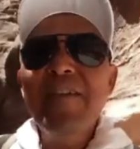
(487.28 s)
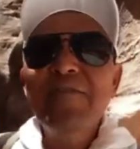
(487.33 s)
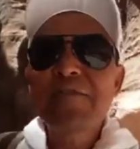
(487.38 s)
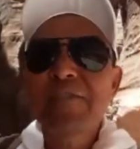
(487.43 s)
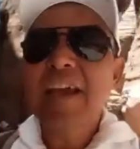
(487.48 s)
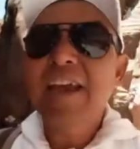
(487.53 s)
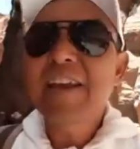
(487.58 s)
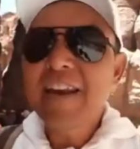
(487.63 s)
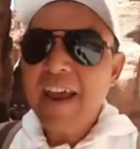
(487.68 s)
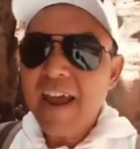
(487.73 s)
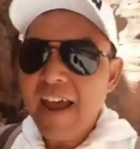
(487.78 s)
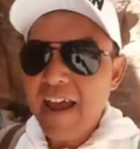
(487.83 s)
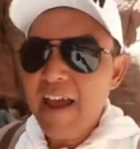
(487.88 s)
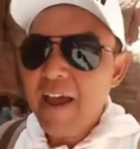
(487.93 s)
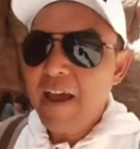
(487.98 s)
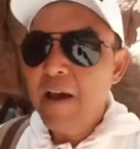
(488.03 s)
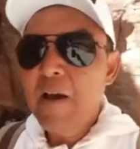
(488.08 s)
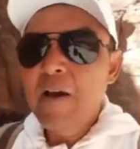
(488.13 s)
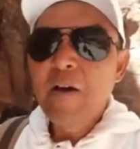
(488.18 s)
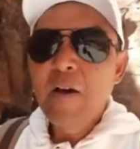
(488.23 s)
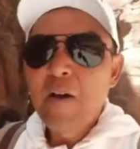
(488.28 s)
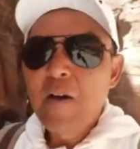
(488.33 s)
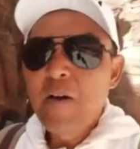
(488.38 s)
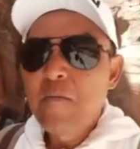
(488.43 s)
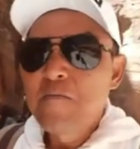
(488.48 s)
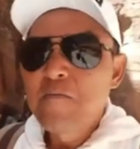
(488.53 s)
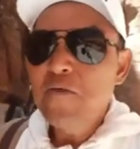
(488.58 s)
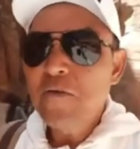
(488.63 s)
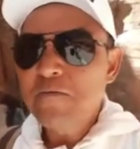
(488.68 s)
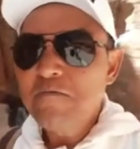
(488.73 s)
harus ada
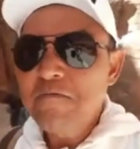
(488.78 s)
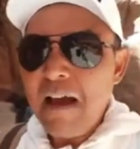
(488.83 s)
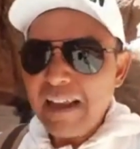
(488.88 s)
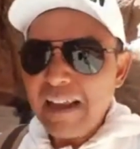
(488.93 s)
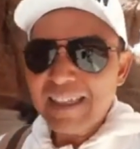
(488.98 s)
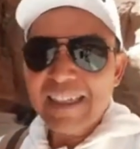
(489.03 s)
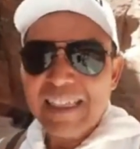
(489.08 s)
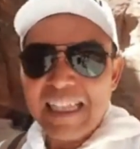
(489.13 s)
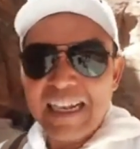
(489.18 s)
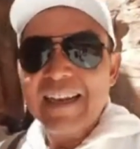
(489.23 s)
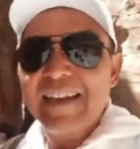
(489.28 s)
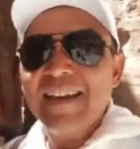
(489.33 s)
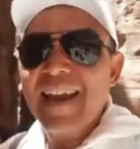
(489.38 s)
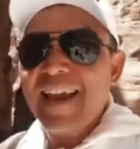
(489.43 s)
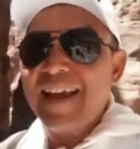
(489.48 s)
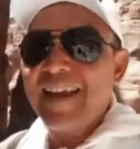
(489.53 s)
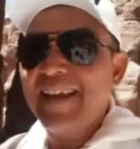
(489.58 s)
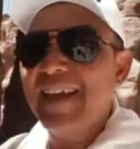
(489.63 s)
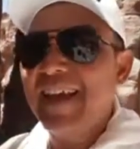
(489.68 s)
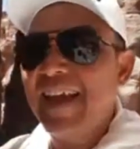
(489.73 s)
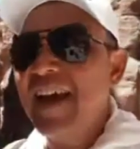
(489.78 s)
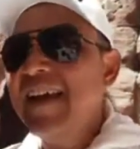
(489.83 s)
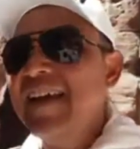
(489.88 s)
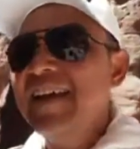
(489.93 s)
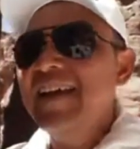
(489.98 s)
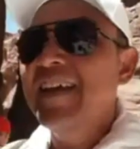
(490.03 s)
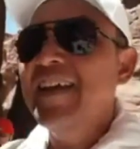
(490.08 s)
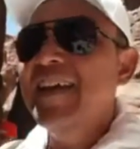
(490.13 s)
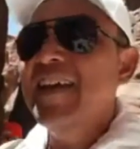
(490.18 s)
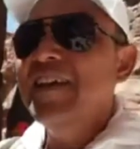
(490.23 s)
mood busternya ya
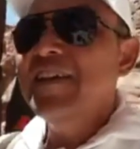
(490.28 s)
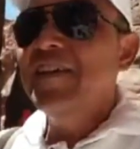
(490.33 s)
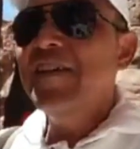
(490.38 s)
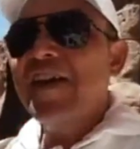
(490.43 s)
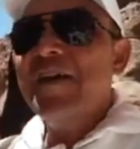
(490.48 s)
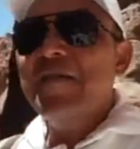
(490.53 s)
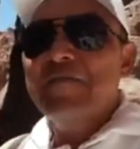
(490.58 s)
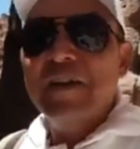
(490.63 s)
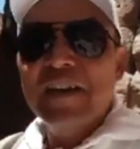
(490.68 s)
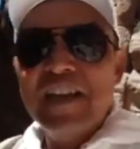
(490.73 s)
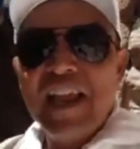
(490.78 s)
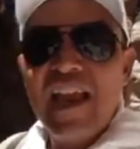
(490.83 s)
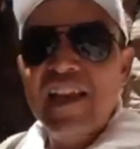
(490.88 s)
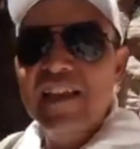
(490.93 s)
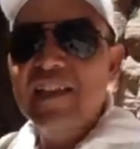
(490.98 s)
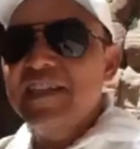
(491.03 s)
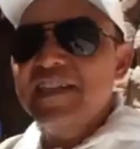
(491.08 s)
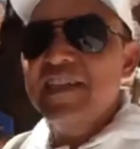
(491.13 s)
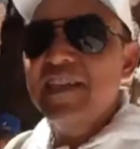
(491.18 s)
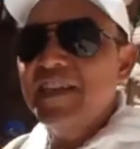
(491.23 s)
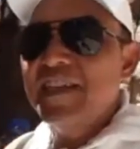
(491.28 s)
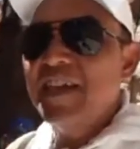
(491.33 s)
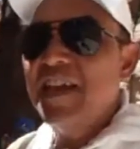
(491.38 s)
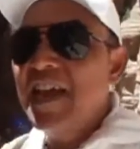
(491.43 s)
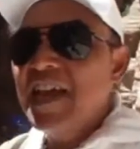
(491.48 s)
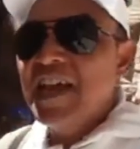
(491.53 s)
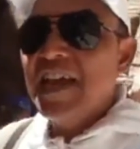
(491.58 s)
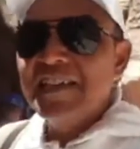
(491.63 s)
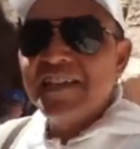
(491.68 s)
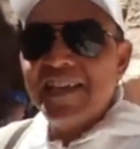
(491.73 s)
ya
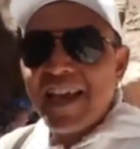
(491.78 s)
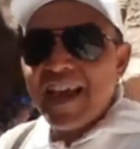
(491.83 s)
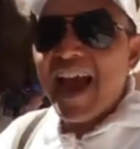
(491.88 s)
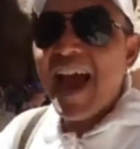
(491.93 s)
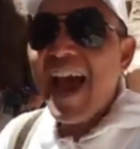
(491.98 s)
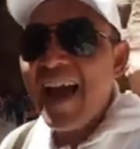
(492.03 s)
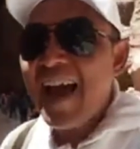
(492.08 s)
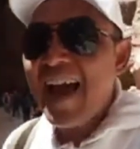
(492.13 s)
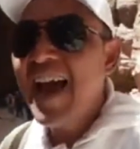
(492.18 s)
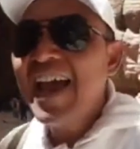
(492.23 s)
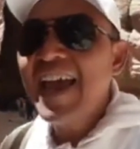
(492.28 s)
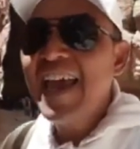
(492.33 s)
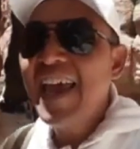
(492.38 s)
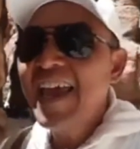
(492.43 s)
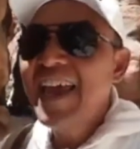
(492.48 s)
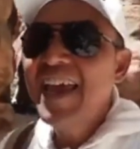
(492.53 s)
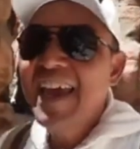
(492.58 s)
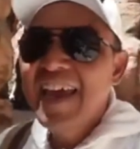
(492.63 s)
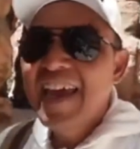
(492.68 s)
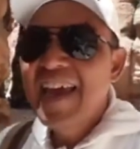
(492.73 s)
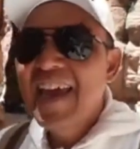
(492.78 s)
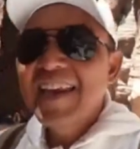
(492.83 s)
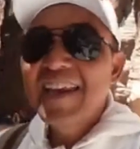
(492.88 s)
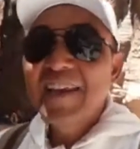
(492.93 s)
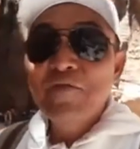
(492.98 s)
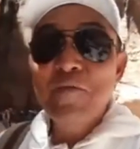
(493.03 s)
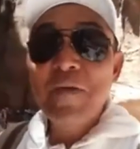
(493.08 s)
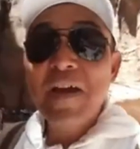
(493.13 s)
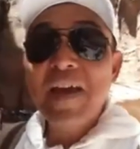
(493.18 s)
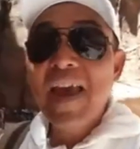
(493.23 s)
bernyanyi say hi
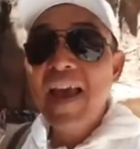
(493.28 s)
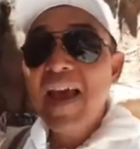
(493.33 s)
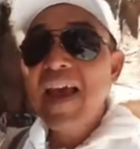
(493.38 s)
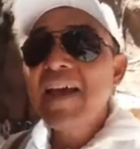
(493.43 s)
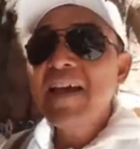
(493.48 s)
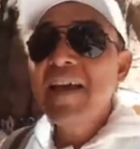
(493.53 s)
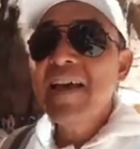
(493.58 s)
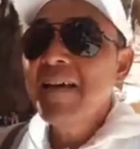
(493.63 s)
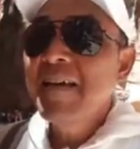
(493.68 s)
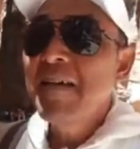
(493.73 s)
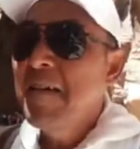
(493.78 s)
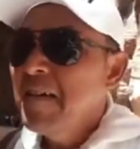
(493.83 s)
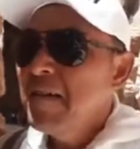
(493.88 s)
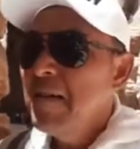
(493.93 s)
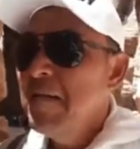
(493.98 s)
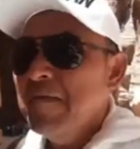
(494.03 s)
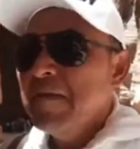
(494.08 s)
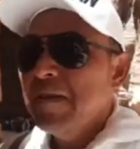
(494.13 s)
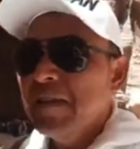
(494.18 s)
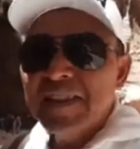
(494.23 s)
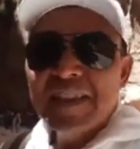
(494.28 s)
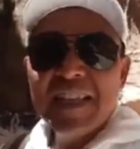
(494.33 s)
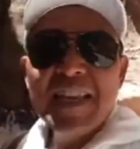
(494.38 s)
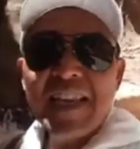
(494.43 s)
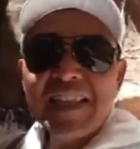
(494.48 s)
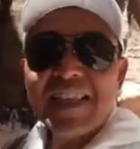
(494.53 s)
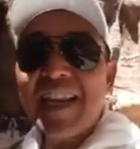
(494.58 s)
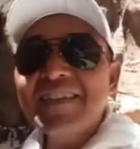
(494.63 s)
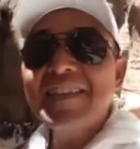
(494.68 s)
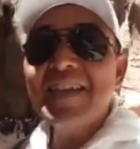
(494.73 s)
supaya
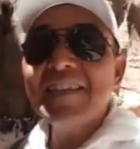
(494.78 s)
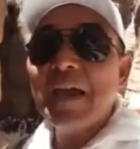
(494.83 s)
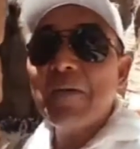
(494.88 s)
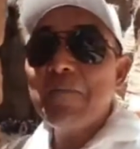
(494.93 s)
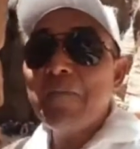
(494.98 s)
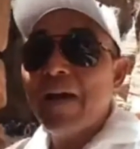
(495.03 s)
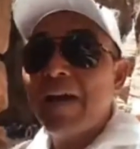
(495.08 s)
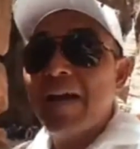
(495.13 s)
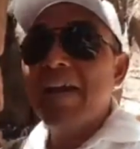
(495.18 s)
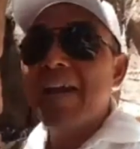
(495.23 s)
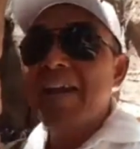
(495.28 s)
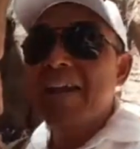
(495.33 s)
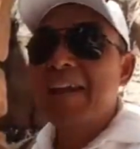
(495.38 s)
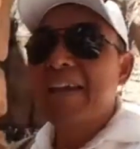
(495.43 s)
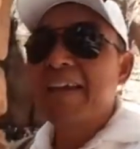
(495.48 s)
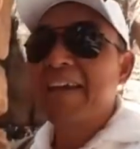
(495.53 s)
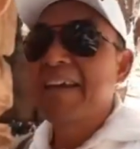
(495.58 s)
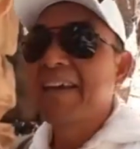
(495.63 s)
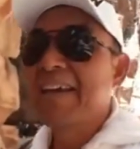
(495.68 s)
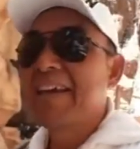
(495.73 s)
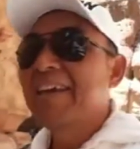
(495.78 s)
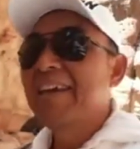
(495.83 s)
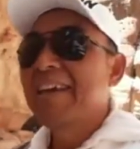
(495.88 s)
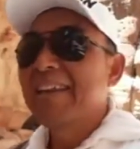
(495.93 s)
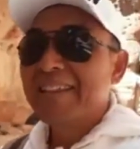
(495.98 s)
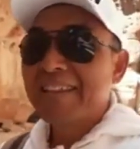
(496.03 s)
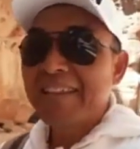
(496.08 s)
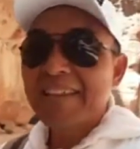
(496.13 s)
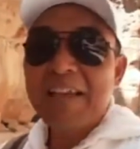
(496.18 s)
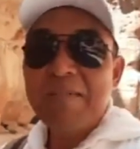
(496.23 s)
tidak terasa capek
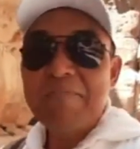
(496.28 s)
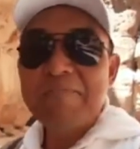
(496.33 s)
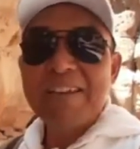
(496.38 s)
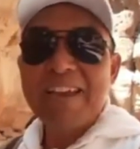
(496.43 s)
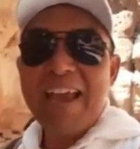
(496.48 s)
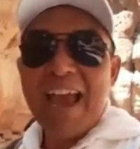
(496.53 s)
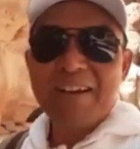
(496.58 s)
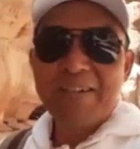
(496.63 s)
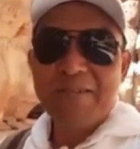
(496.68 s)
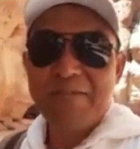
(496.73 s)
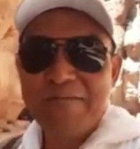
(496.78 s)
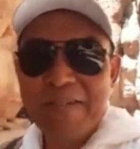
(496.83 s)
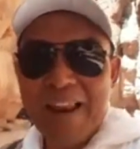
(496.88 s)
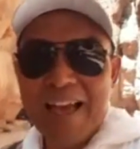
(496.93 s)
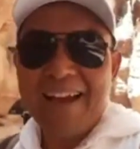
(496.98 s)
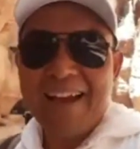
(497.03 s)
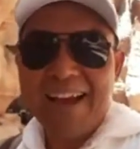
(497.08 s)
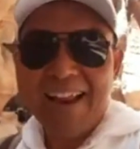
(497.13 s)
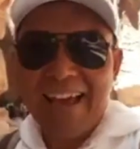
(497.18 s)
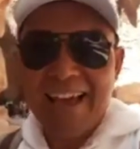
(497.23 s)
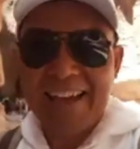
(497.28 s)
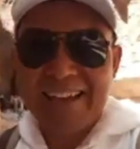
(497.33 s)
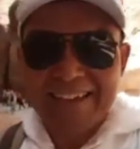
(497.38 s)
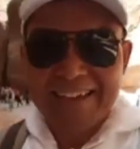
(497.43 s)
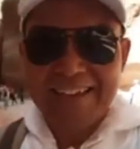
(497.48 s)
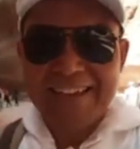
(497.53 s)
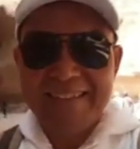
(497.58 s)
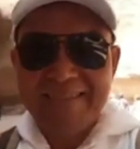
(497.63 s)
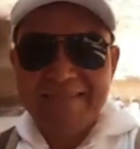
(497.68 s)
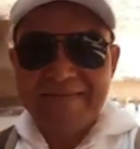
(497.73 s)
tetap di aku melangkah
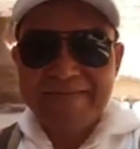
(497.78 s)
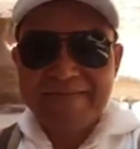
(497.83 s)
lagi